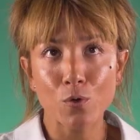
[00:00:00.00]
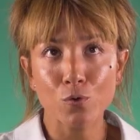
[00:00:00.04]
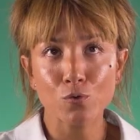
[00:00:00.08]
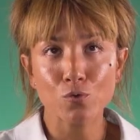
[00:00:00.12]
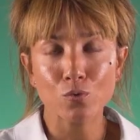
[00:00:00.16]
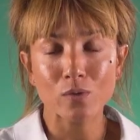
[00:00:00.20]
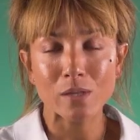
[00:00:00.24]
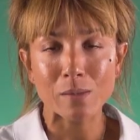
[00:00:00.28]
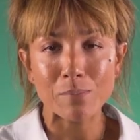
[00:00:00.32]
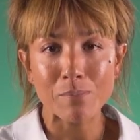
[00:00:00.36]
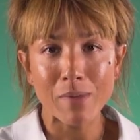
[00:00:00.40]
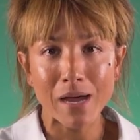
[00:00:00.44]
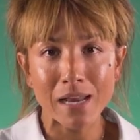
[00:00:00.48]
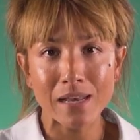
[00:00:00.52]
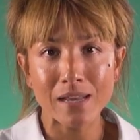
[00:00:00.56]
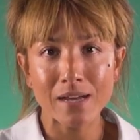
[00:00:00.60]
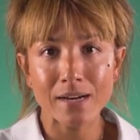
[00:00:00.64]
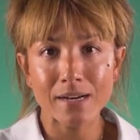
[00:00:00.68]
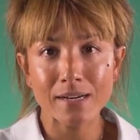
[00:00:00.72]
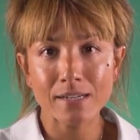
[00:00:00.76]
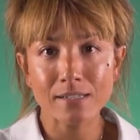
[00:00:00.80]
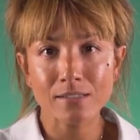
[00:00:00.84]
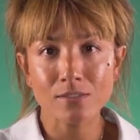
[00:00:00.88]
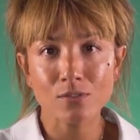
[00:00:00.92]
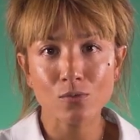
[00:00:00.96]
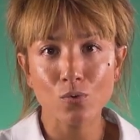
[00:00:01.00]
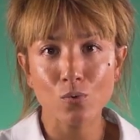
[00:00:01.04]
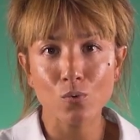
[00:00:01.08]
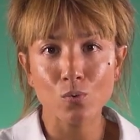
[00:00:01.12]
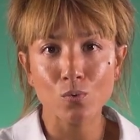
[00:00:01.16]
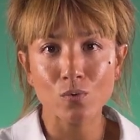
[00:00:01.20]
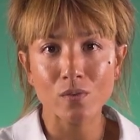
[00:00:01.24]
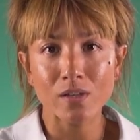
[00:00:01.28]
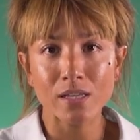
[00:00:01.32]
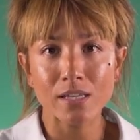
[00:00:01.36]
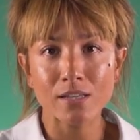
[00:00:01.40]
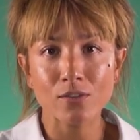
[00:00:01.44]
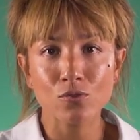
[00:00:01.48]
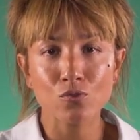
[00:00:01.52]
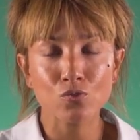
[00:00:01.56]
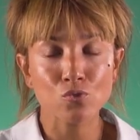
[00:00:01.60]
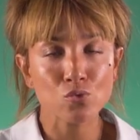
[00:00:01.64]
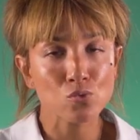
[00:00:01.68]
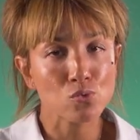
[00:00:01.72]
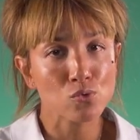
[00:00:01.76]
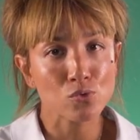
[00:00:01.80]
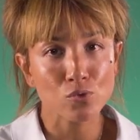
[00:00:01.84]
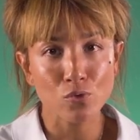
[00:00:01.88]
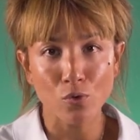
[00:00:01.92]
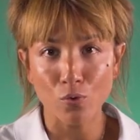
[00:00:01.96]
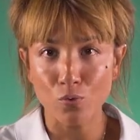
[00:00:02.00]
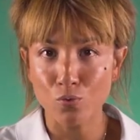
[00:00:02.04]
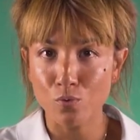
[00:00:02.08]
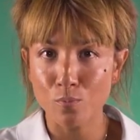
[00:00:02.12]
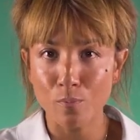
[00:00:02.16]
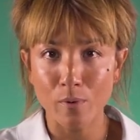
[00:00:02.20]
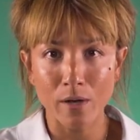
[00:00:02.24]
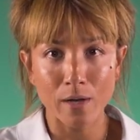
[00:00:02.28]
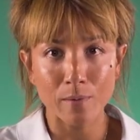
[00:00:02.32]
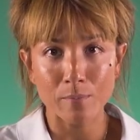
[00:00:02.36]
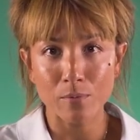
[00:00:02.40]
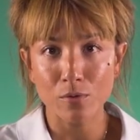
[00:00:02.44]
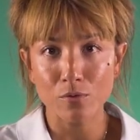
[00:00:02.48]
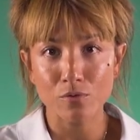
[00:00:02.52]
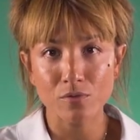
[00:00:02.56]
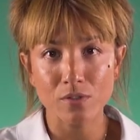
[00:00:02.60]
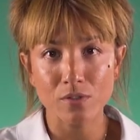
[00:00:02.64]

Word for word: Quand on est malade, on est tout le temps coupable en